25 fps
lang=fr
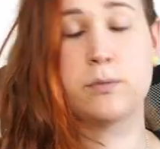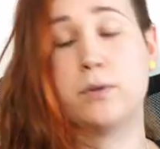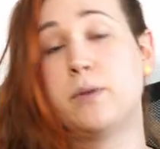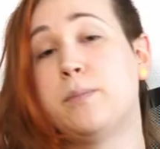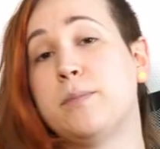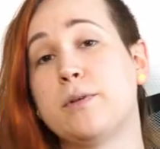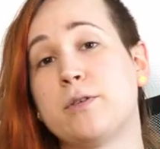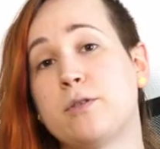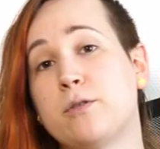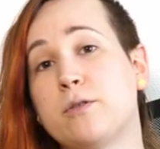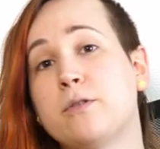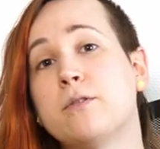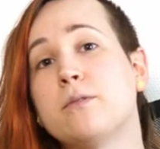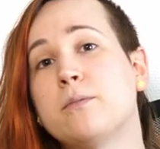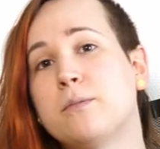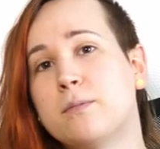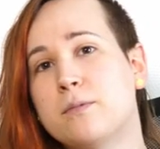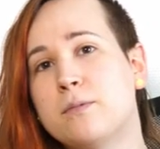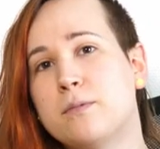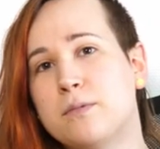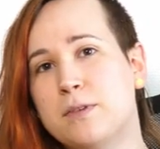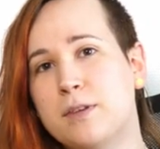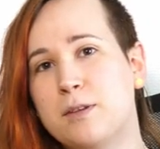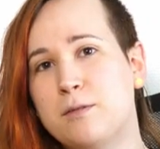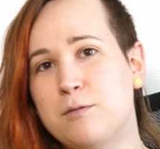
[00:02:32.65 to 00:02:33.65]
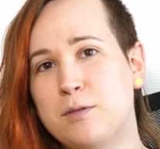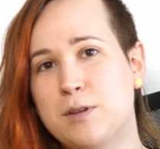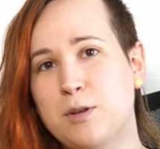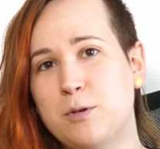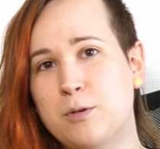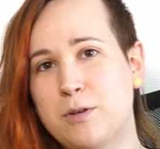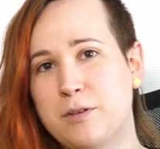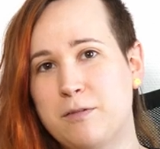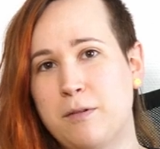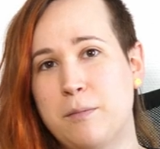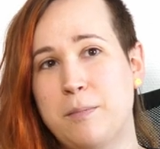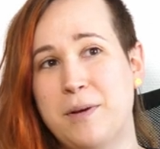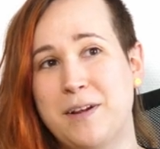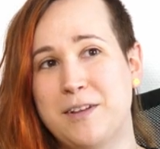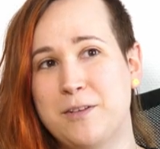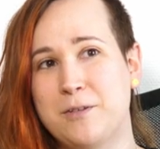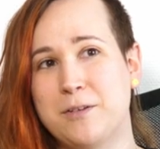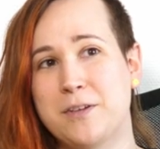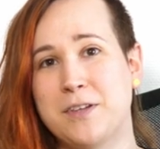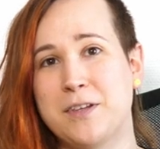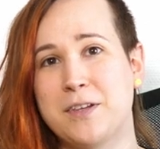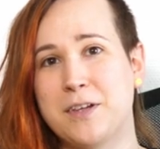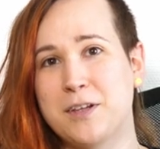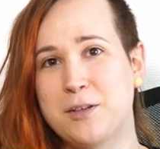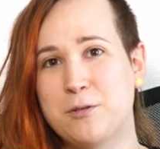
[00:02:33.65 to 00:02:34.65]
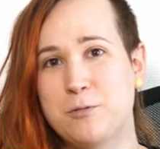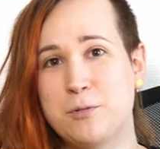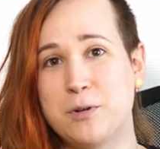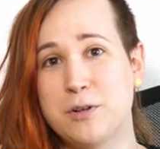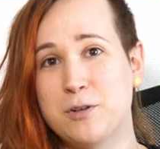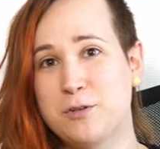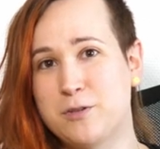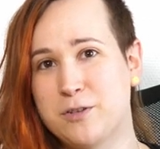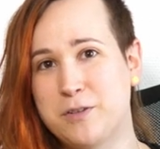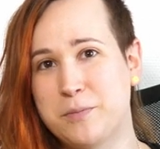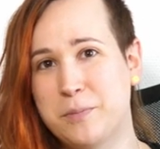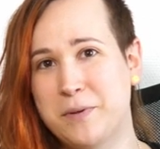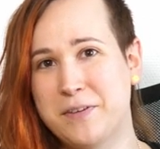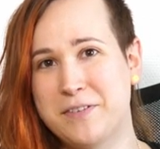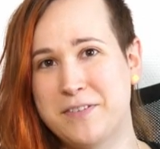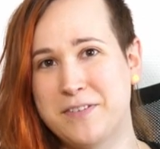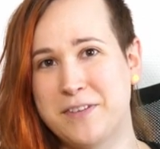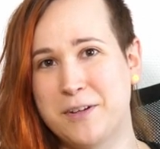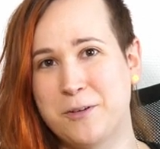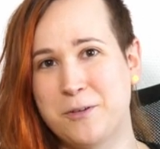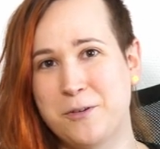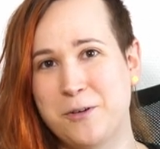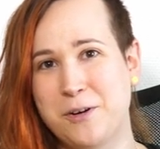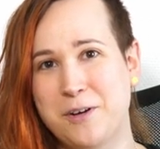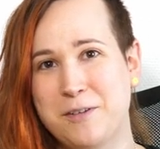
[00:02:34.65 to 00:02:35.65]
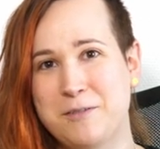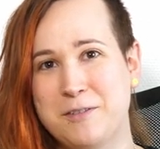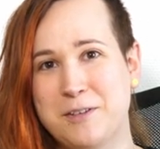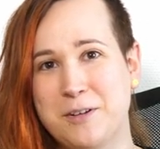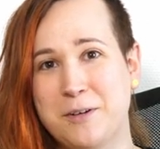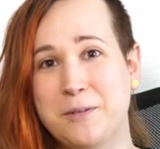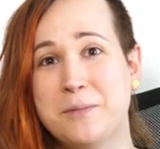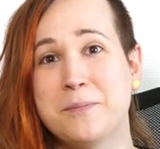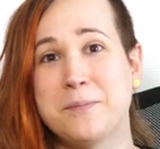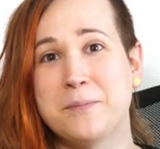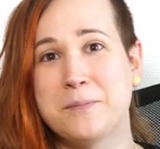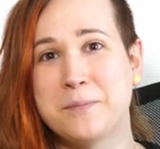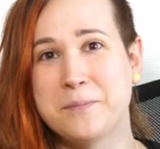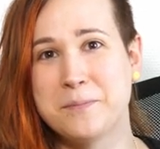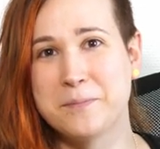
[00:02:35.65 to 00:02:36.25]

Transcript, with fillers: Oui, parce que c'est une vidéo qui va parler de kink et de queer, je sais pas si c'était encore évident.